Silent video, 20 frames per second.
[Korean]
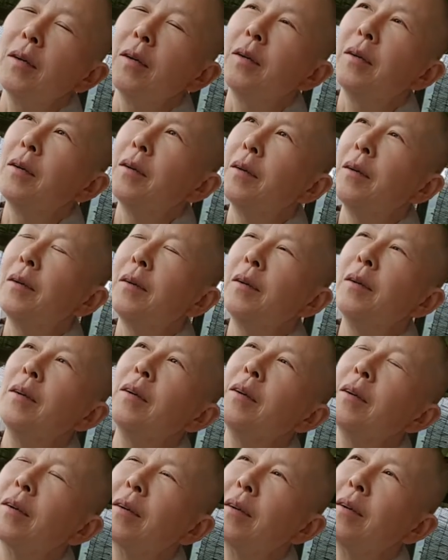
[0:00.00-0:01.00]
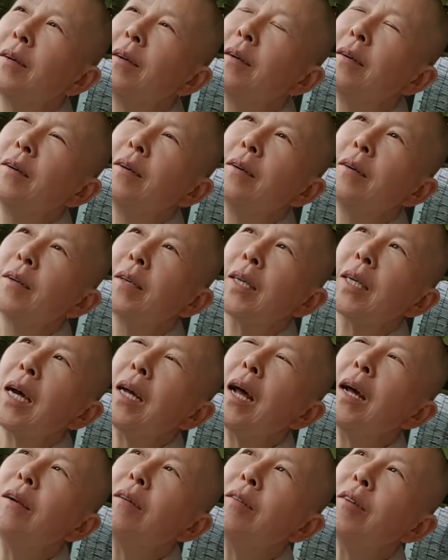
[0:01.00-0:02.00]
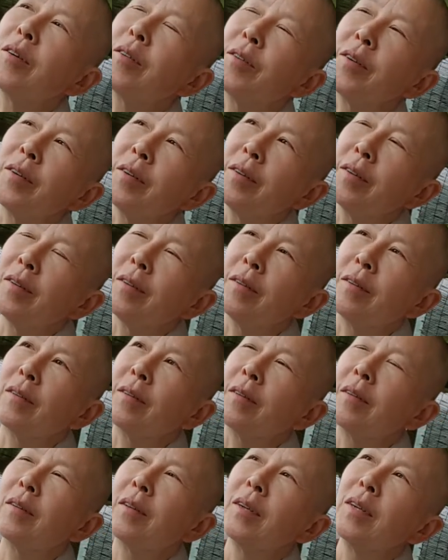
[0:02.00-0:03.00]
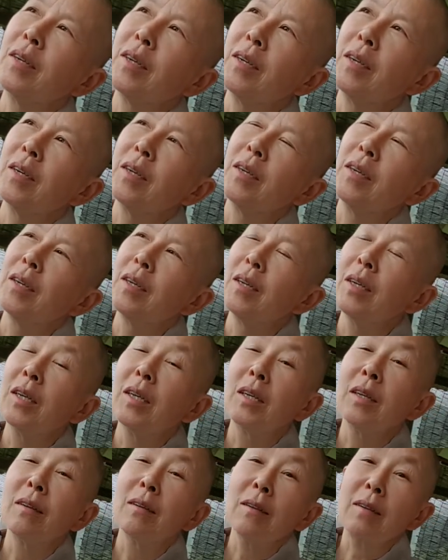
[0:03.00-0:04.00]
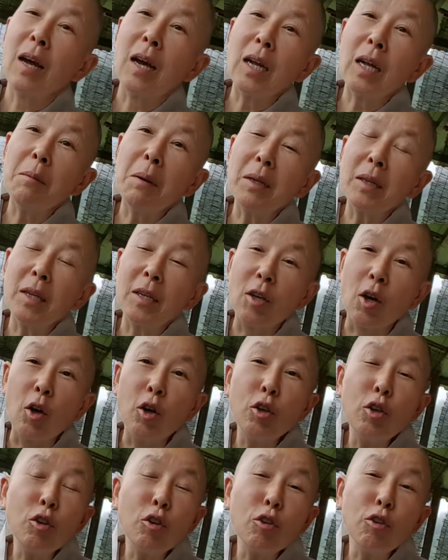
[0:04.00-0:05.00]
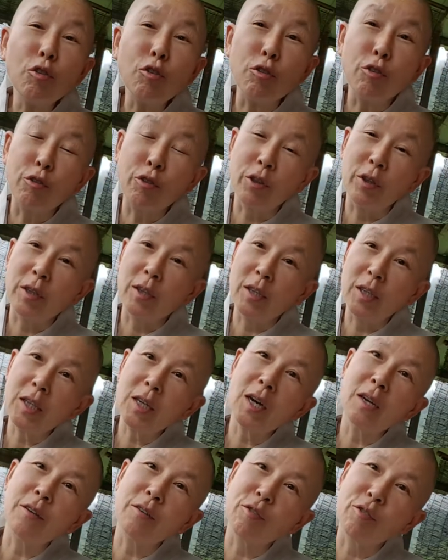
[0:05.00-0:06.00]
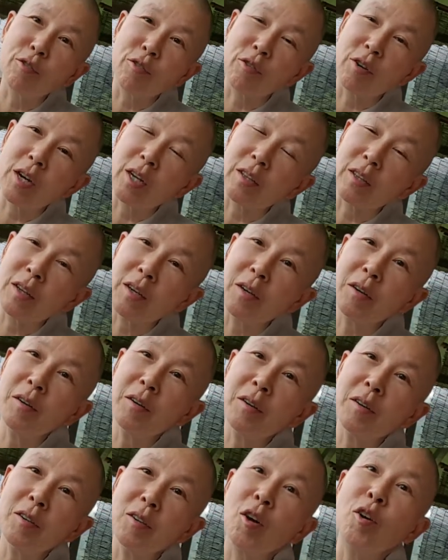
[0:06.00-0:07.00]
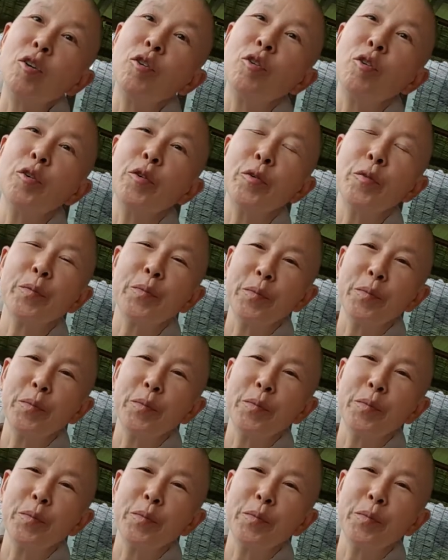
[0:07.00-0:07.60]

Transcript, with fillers: 어, 그 차라는 것은 사람한테 여유를 줄 수 있는 시간을 주는 것 같아요. 여유.